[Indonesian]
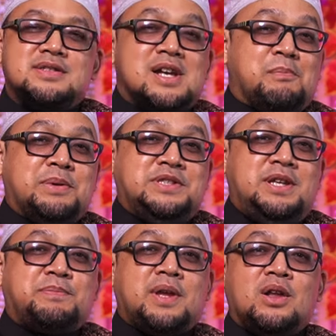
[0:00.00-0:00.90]
sang
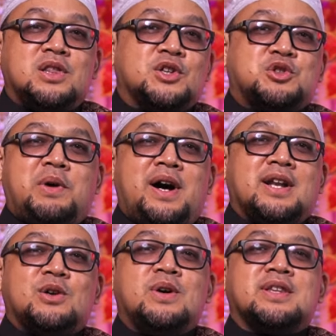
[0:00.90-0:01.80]
pencipta Allah
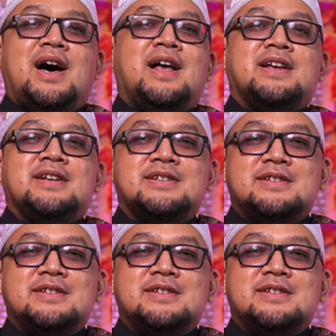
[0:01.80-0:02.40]
Subhanahu wa taala.